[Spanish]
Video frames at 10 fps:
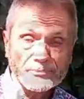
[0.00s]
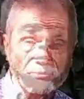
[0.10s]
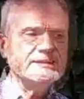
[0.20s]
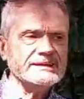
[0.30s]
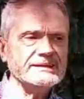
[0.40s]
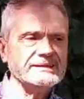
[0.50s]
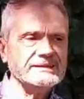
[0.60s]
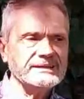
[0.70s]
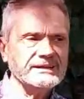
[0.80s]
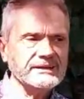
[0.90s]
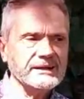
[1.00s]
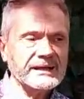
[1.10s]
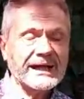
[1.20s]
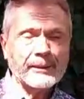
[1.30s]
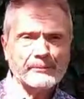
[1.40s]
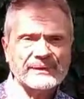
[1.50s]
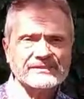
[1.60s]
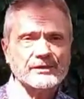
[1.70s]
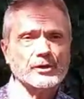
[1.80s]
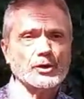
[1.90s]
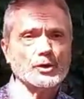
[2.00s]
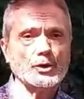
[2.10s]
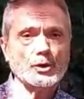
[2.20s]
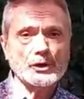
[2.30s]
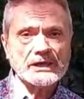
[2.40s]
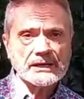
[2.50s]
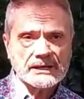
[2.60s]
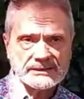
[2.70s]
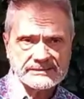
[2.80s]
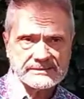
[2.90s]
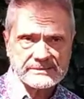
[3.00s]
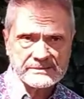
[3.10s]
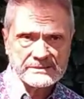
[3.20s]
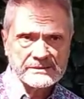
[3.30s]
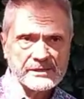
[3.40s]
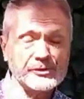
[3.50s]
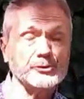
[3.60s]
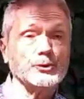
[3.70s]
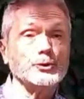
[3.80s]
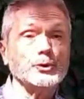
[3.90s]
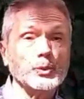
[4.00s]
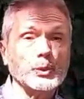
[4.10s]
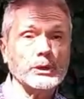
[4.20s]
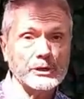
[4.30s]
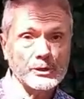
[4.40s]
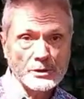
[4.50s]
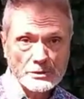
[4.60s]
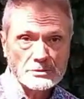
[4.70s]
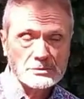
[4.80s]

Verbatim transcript: tiene que tener capas geológicas y un núcleo,